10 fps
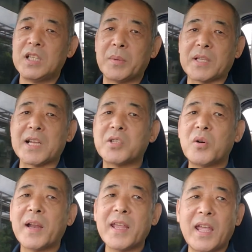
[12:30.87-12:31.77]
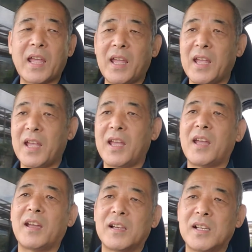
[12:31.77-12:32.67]
でも多少は
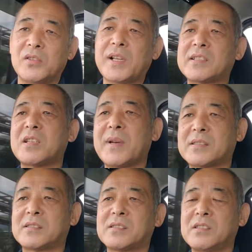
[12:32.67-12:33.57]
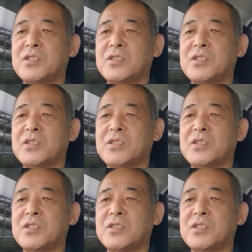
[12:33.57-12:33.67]
ね、うなずきます。